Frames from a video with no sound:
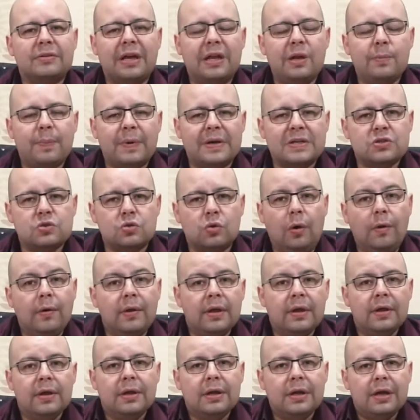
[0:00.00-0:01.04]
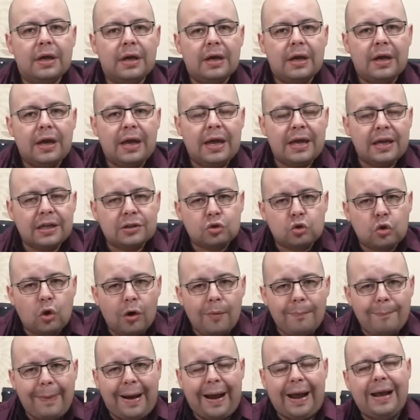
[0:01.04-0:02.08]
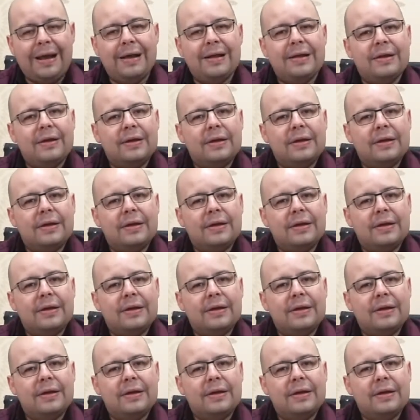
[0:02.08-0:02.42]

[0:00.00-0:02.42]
que ele passou retoma.